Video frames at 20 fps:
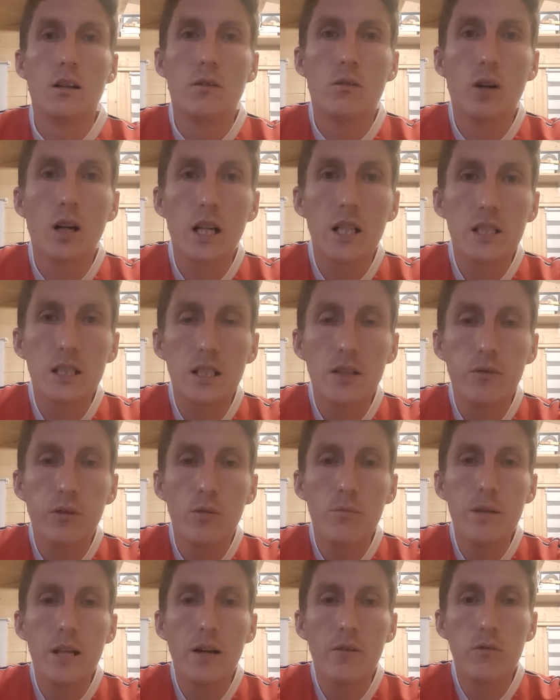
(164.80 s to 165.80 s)
Voilà, ce qu'il
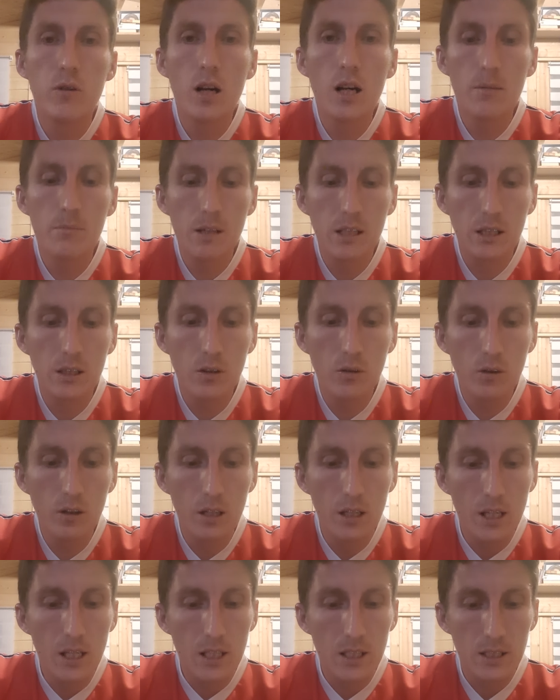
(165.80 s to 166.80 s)
faut bien voir maintenant,
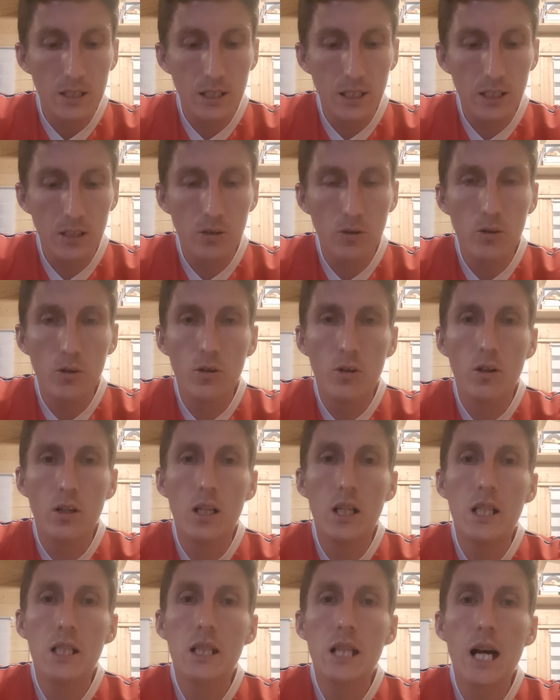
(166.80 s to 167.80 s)
c'est que
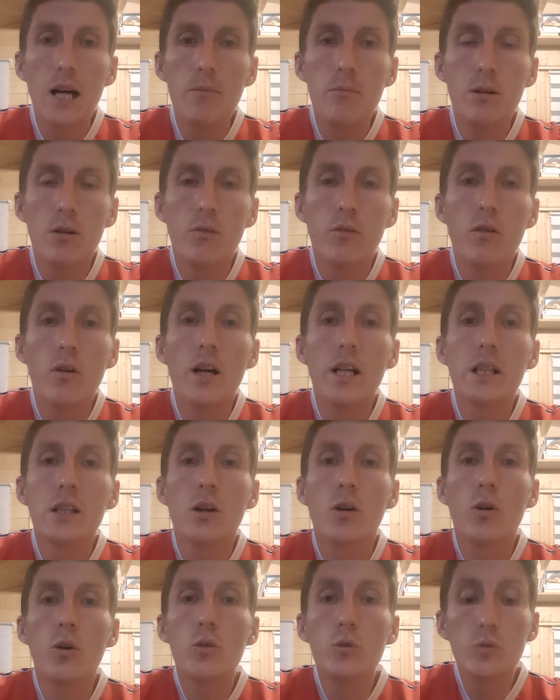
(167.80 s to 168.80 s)
les tables vont
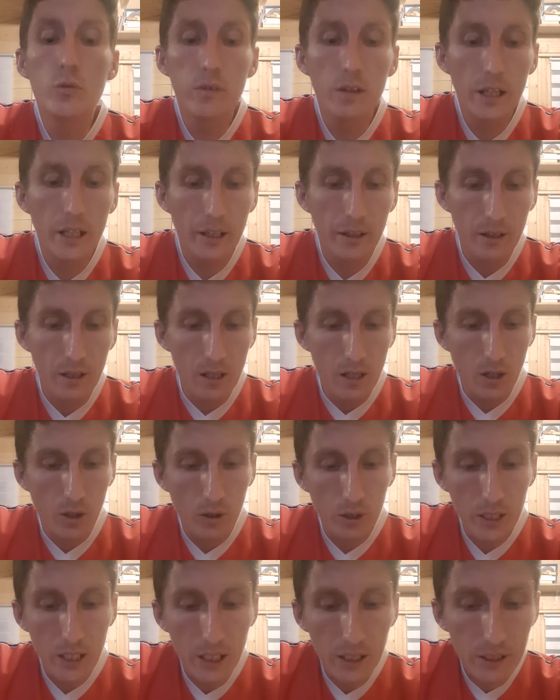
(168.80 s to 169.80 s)
être renouvelées.
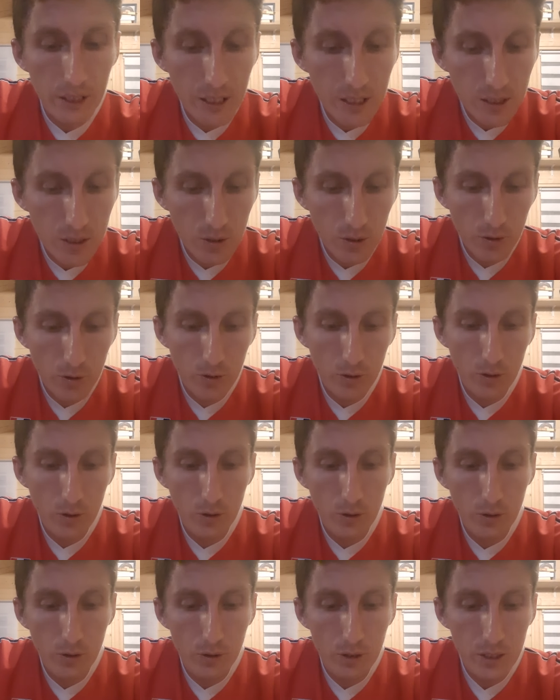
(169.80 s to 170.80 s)
Regardez ce
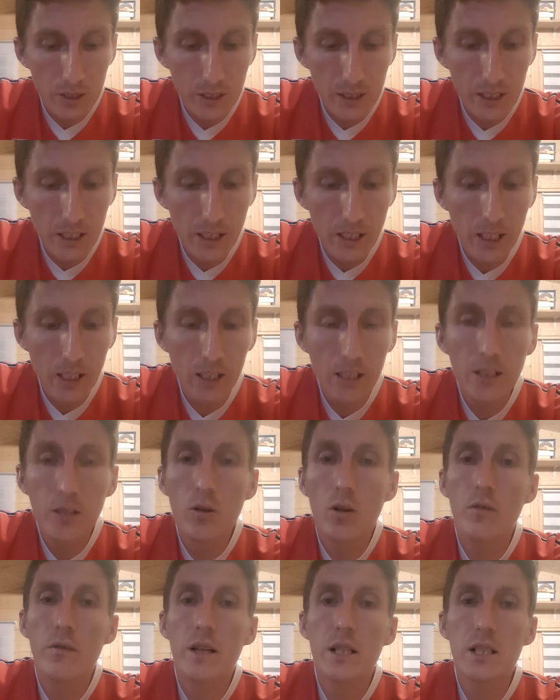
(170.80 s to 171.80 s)
que ce qu'il est écrit
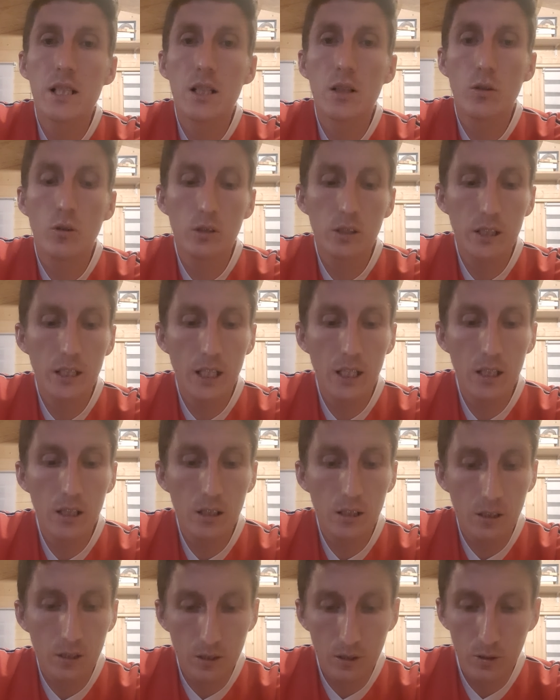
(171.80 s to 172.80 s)
dans le verset
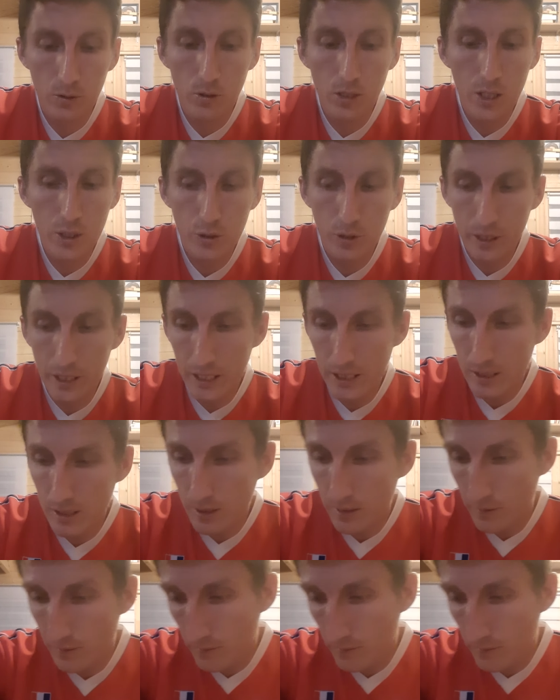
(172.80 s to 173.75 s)
34 de la Genèse.